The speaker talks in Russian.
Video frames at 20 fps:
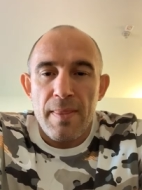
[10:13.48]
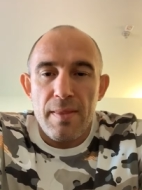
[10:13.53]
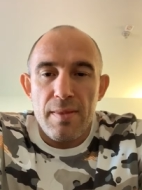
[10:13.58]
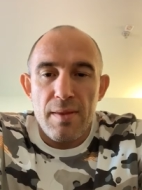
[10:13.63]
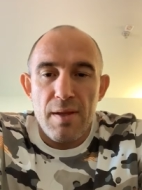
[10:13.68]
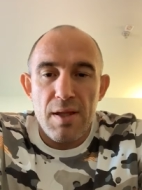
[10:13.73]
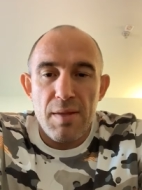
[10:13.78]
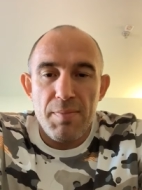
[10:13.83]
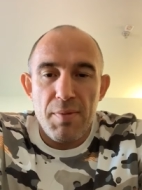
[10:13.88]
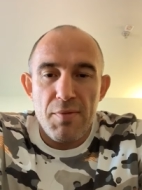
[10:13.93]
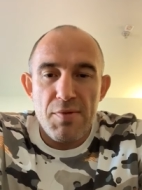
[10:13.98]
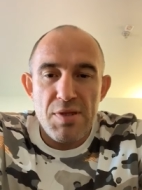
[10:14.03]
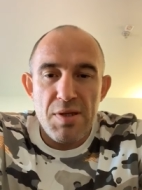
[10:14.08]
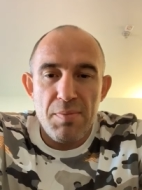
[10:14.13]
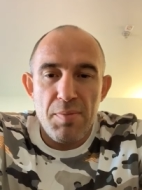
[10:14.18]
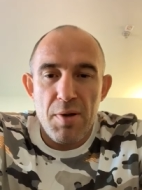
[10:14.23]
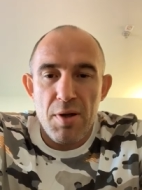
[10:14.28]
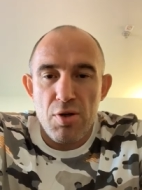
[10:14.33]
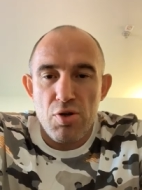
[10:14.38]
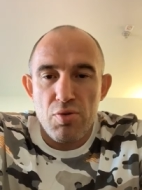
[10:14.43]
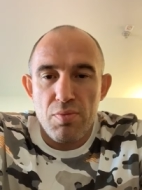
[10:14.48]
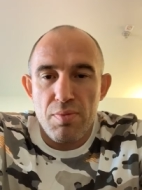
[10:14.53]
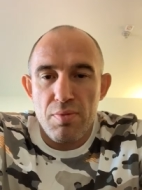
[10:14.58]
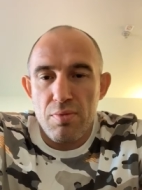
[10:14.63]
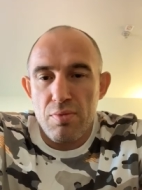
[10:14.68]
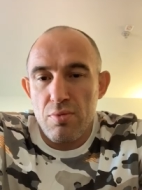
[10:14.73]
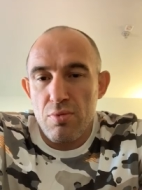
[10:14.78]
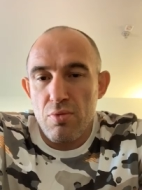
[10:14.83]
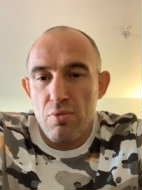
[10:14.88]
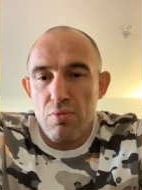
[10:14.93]
Надо повести парня,
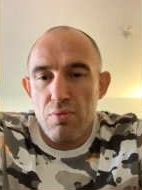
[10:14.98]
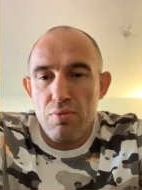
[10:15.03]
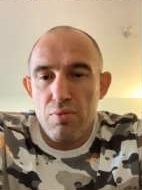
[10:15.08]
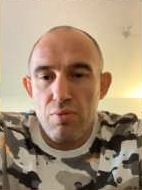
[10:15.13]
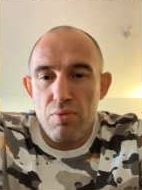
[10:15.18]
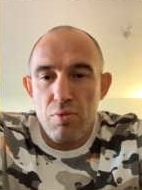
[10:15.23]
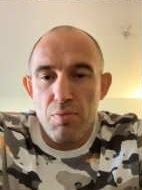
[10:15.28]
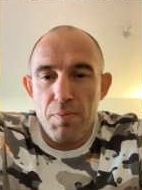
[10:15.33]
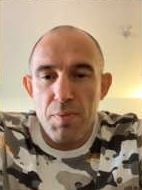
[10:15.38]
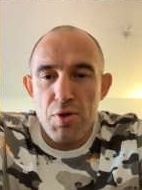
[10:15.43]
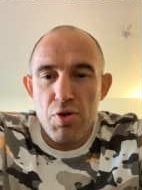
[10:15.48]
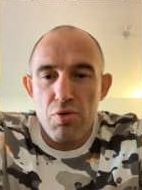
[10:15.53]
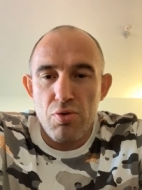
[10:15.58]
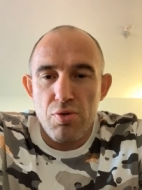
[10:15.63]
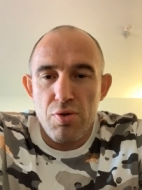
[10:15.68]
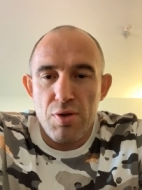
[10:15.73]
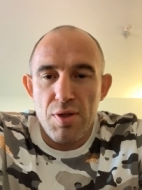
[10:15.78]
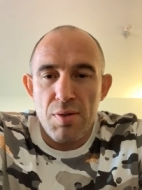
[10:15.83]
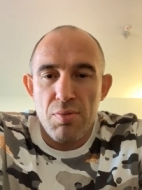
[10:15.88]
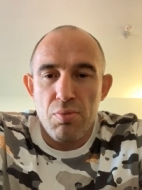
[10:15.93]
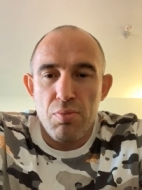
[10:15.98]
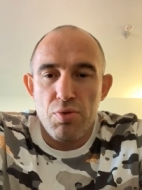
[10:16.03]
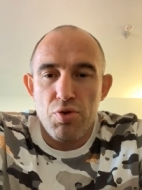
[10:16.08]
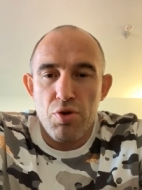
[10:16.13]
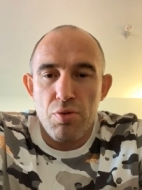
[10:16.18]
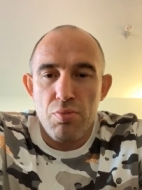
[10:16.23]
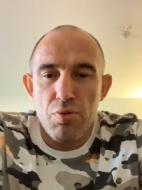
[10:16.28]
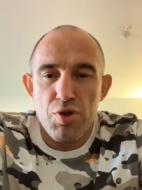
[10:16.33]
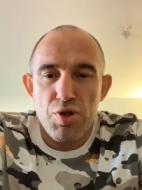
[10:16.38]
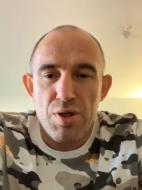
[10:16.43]
чтобы ну, он почувствовал, где ему
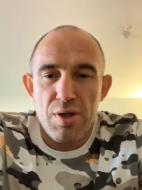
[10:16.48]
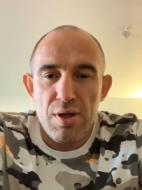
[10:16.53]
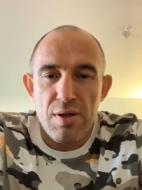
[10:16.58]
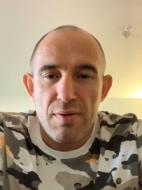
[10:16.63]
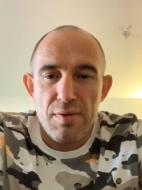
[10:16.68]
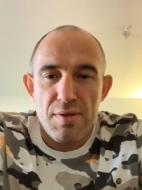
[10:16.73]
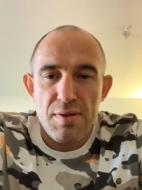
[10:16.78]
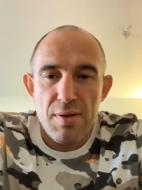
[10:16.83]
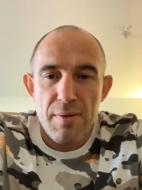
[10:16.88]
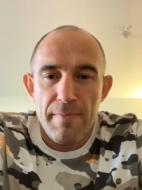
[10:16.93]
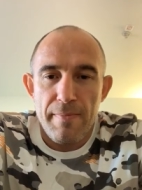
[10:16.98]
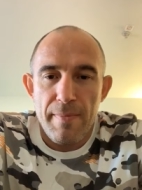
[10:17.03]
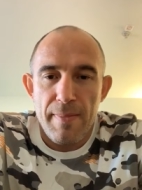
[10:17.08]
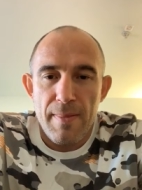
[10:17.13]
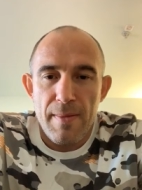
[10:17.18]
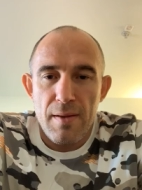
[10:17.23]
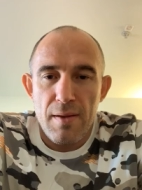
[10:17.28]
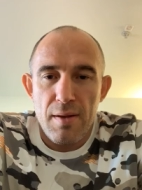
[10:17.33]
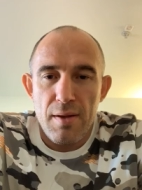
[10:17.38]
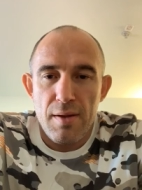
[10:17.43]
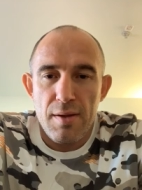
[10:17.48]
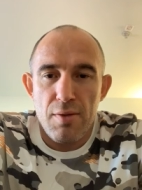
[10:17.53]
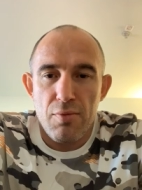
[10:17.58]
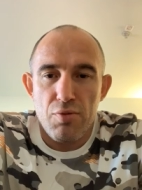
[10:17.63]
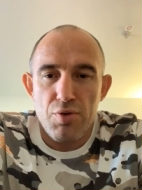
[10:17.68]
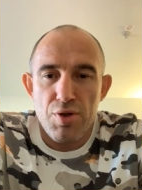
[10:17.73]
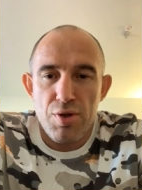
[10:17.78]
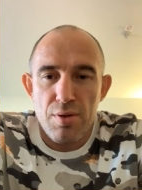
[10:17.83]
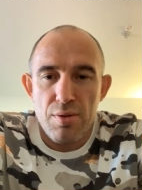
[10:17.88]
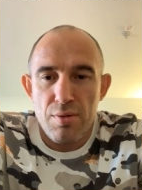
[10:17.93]
чуть больше нравится. Это
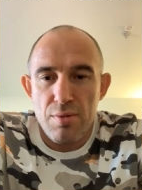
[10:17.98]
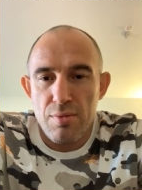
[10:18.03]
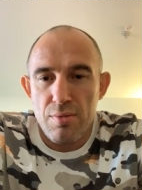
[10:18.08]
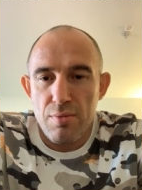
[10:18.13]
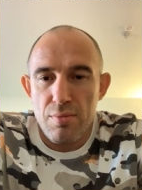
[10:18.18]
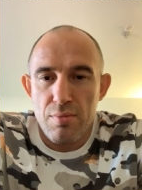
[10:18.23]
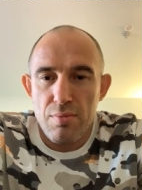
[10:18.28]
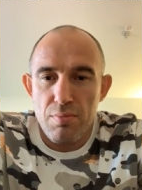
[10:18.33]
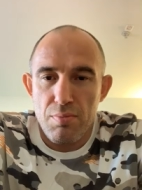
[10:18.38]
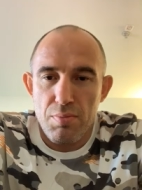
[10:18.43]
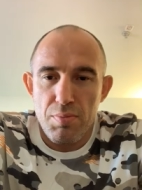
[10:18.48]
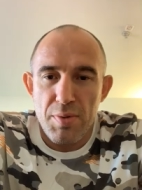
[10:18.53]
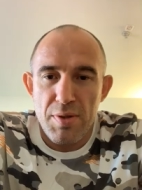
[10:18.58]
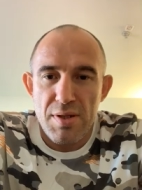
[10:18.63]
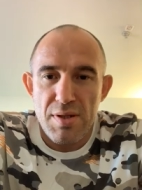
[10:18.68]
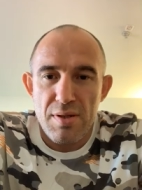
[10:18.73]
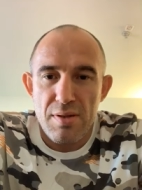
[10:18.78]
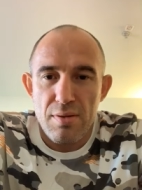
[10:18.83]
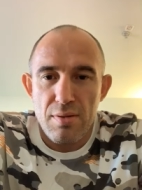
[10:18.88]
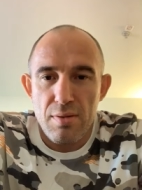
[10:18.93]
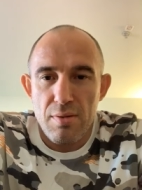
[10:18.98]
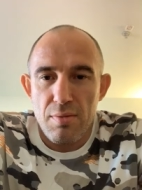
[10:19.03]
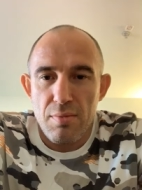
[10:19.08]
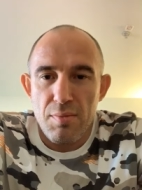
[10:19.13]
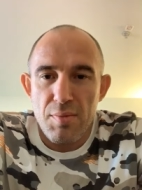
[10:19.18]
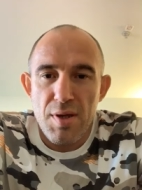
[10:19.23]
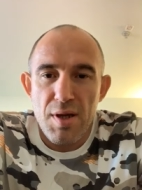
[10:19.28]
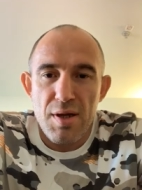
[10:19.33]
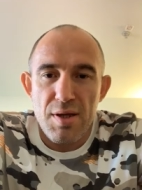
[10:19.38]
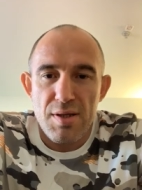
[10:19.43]
очень,
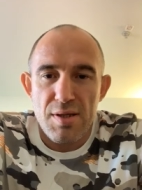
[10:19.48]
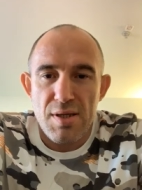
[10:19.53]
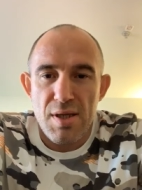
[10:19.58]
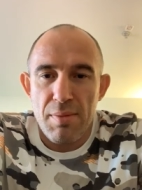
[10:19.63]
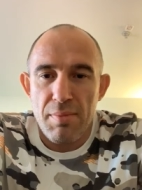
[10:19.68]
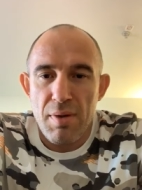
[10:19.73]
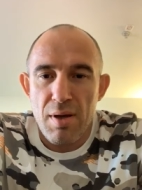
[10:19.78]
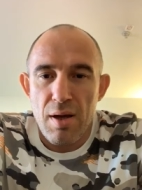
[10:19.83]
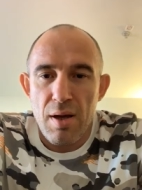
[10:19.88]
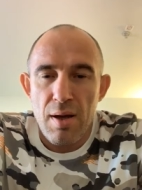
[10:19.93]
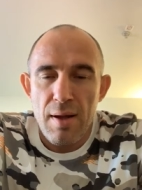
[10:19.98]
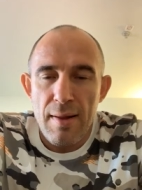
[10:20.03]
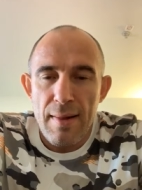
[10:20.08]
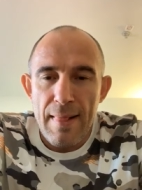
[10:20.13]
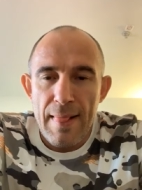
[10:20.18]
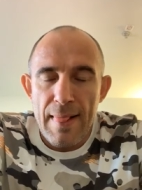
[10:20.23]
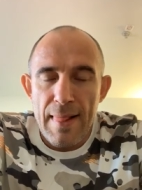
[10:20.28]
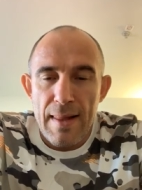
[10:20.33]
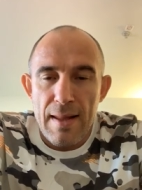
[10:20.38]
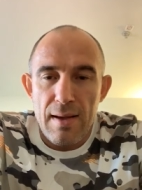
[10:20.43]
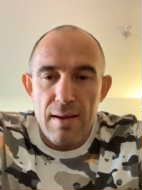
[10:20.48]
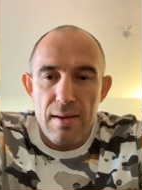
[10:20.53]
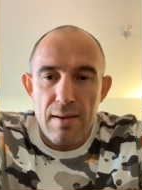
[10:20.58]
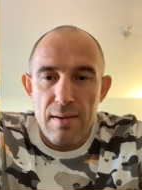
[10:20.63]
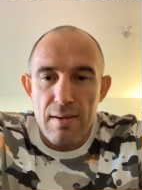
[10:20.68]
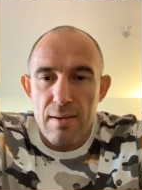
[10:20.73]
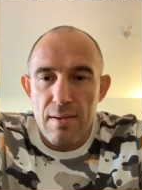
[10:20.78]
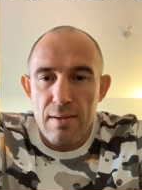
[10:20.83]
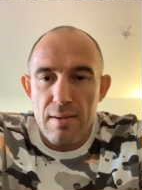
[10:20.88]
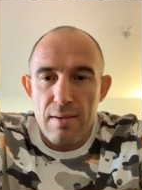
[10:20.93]
мне кажется, самая
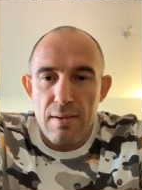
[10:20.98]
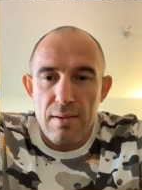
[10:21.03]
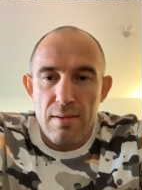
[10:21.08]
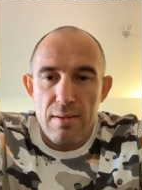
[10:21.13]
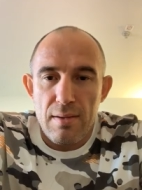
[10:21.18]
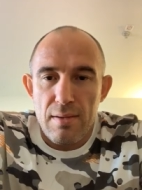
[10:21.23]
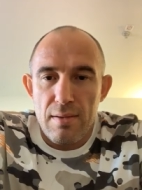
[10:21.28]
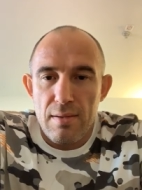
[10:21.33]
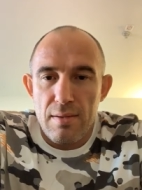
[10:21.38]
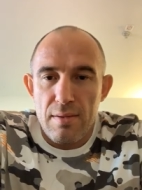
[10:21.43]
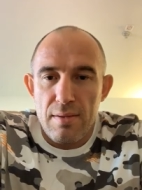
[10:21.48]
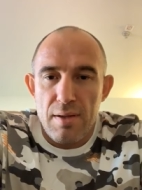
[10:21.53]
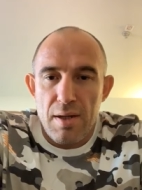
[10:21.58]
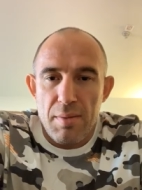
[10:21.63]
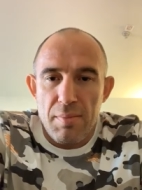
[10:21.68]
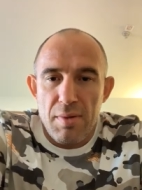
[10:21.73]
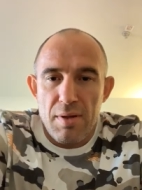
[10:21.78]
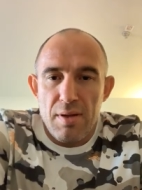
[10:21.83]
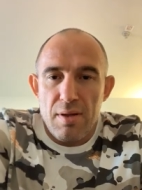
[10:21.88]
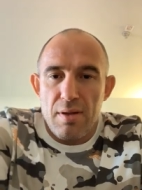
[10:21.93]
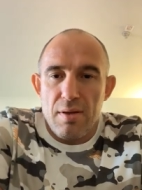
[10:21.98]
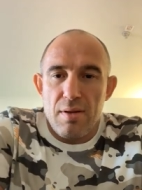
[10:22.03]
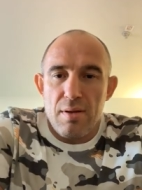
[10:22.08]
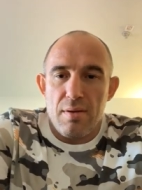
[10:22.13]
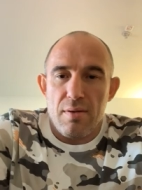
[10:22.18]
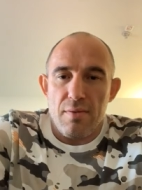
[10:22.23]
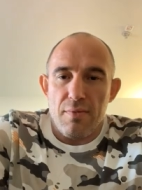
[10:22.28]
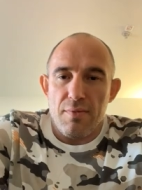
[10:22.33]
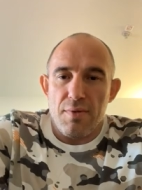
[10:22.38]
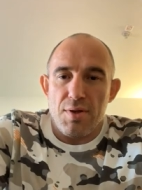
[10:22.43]
э,
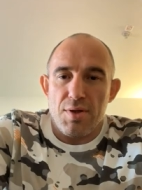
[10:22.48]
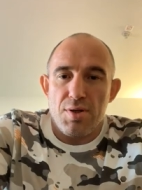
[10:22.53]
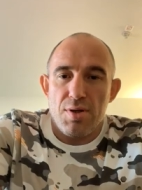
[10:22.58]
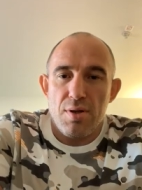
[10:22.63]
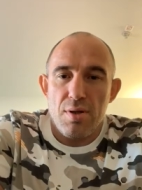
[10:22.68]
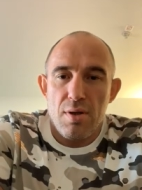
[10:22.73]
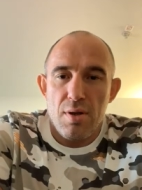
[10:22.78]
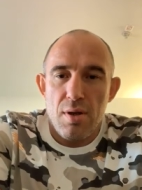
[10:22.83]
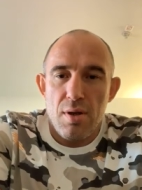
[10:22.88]
нормальная вещь.